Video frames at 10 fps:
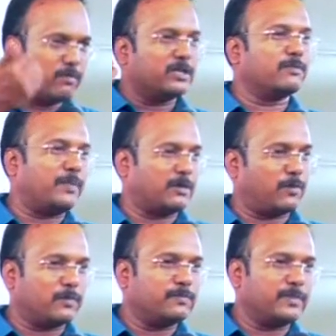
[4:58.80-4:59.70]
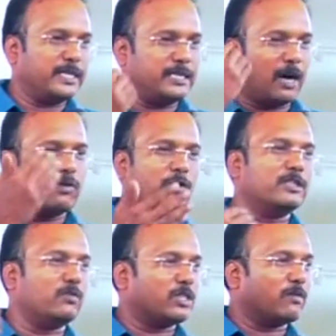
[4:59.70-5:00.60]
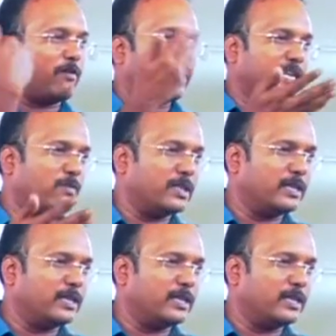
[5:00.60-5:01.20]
அக்ரிமெண்ட்டு பண்ண போகிறோம் பண்ணிவிட்டு அவங்க வந்து மொத்தமாக வாங்கிக்கிற